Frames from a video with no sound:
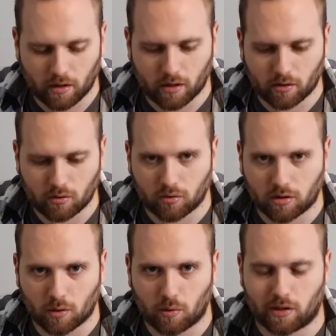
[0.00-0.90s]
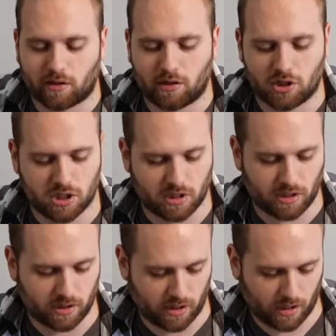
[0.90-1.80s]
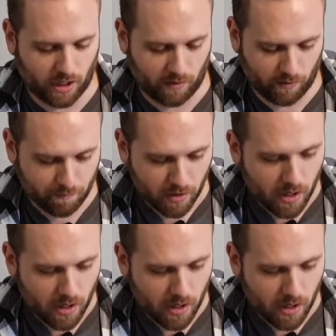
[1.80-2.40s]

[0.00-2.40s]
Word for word: la conseguente discesa della lava.